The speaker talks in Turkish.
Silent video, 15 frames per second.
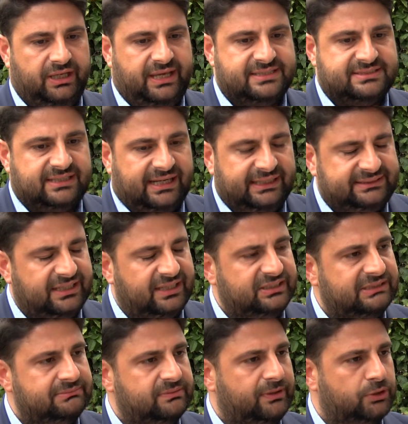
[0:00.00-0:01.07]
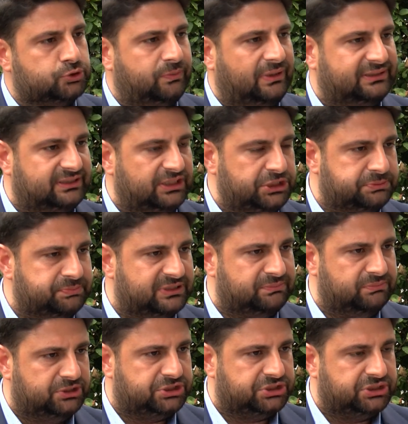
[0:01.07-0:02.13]
e zaten 25 Şubat'ta iş
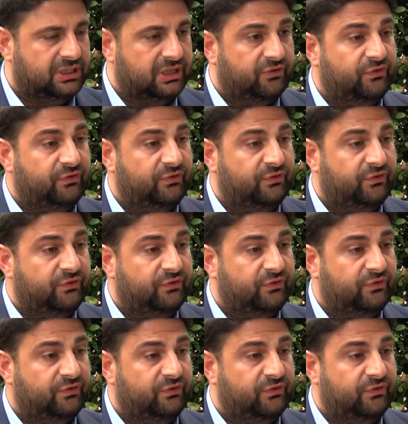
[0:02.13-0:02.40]
bitmiş